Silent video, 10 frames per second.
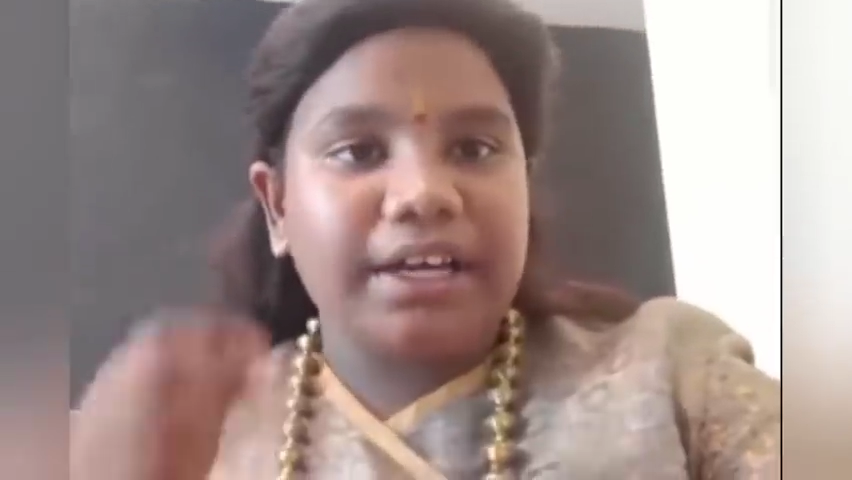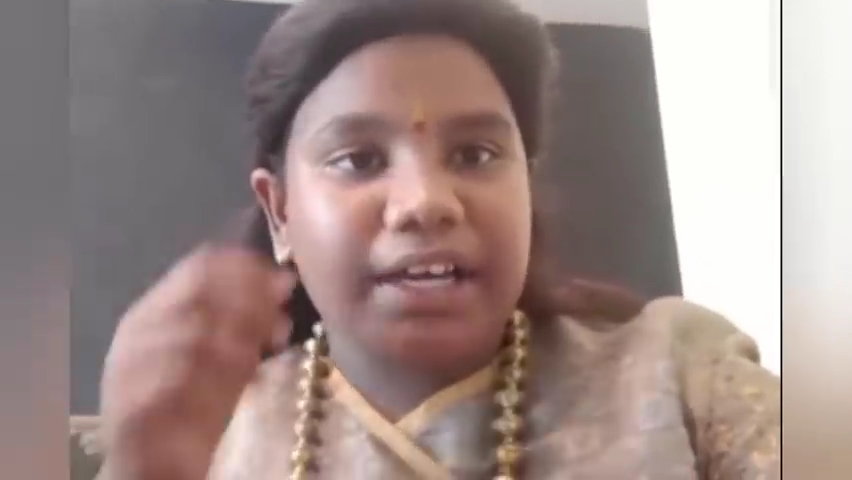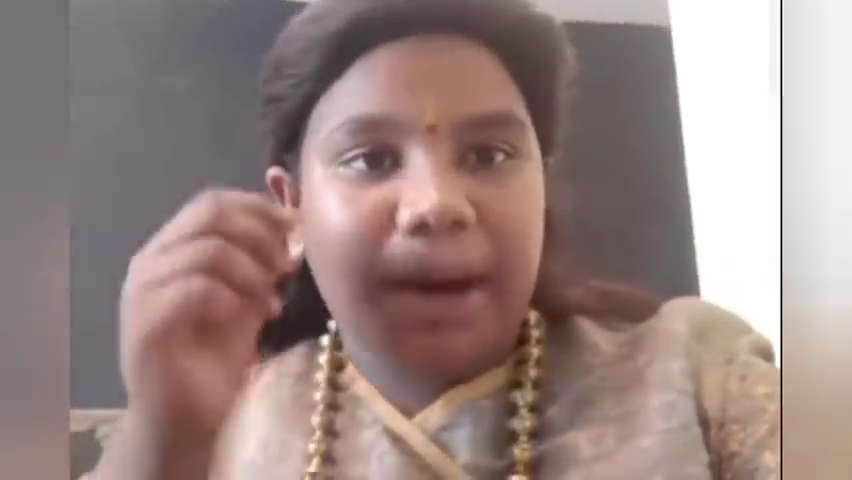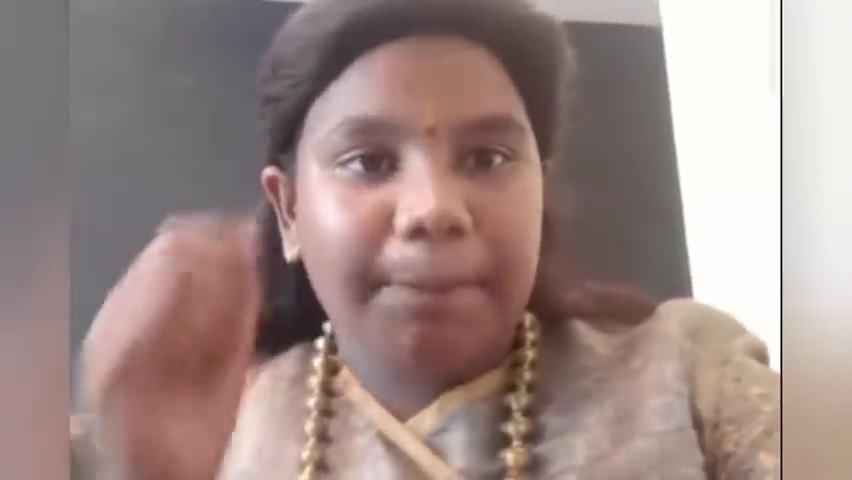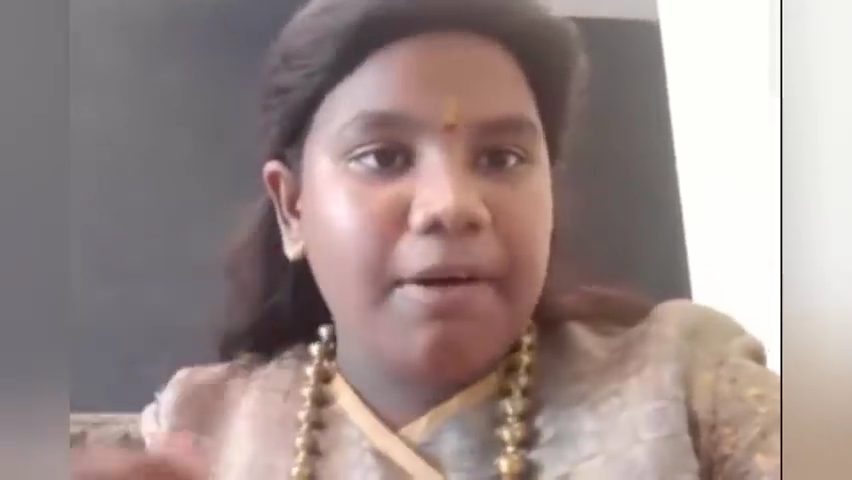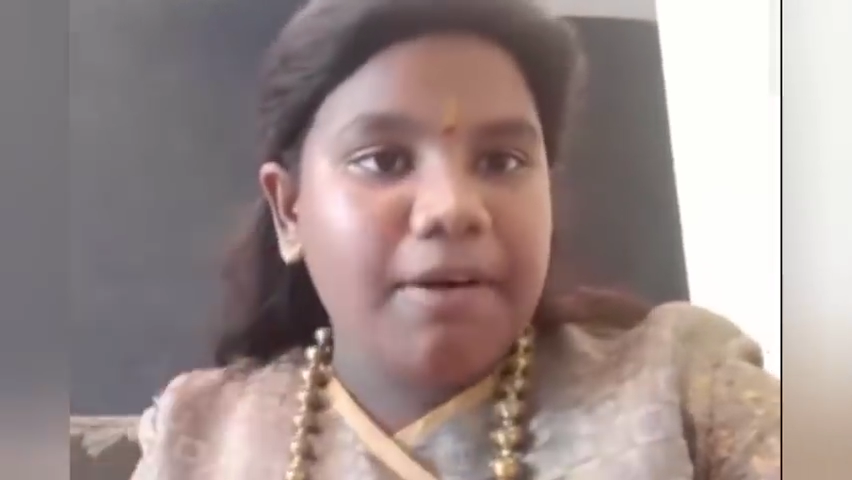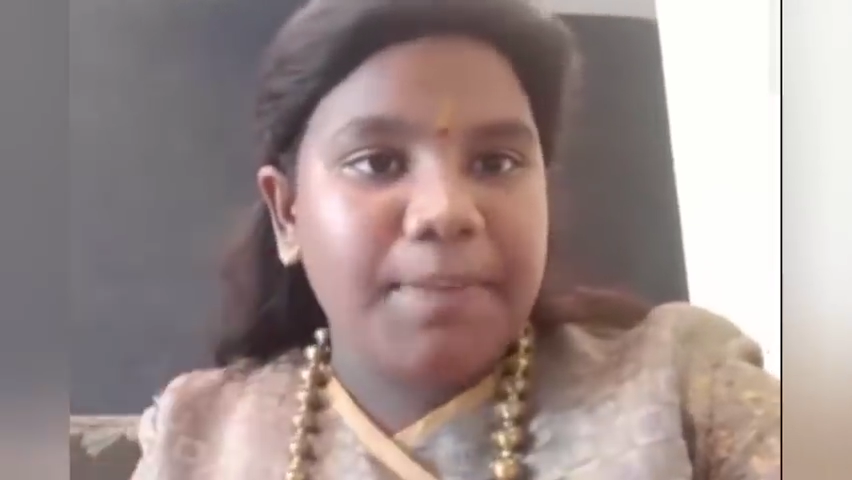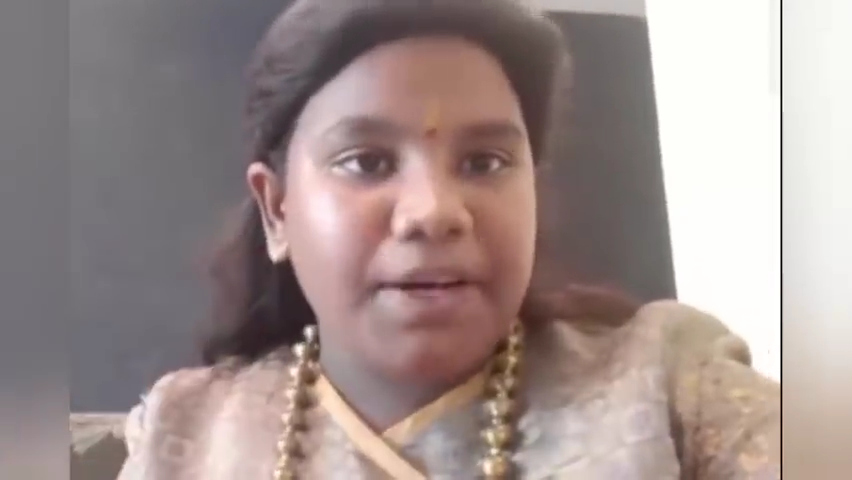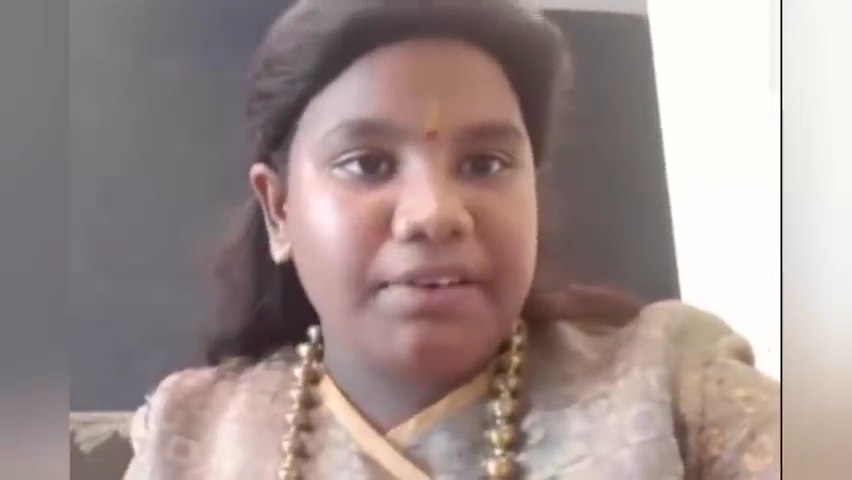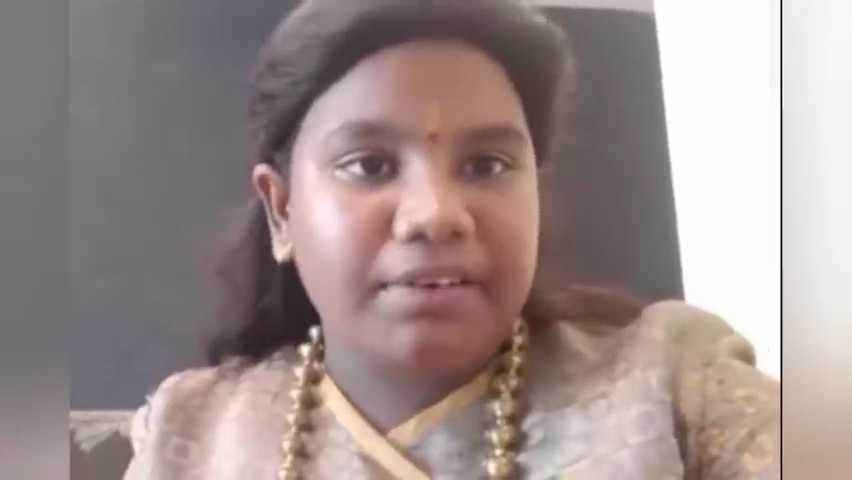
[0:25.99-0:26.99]
பார்வையாளர்கள்
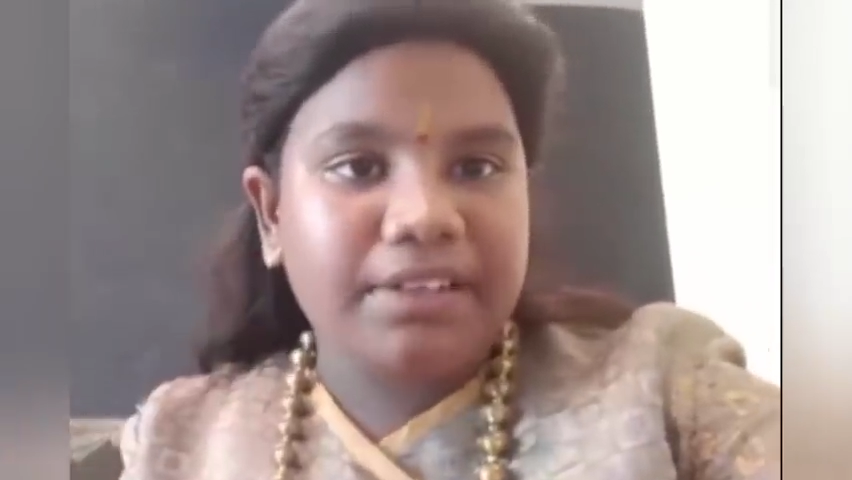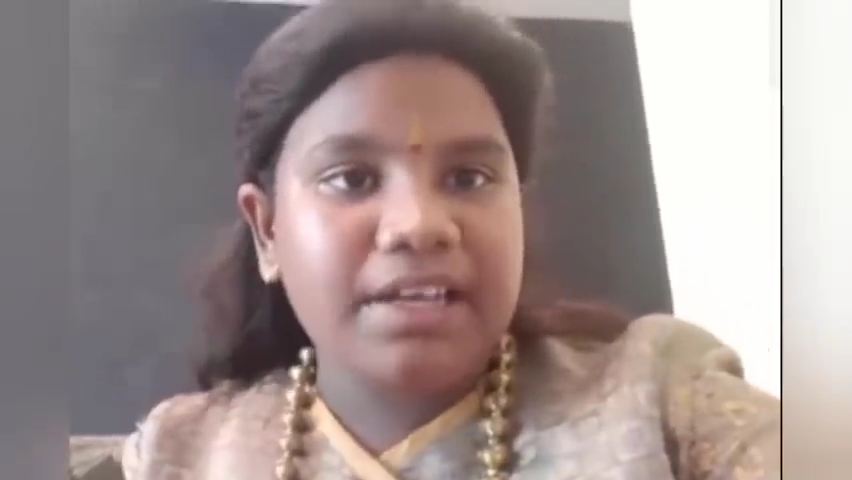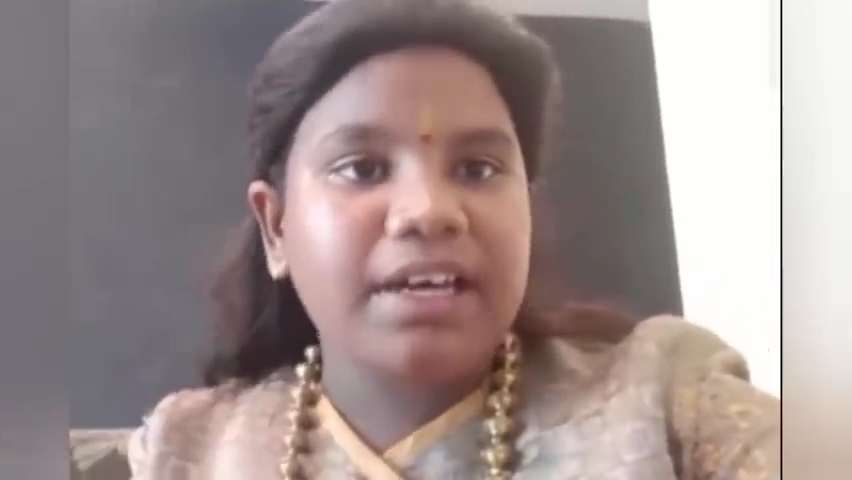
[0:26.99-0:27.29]
மத்தியில் வைரல் ஆயிட்டு இருக்கு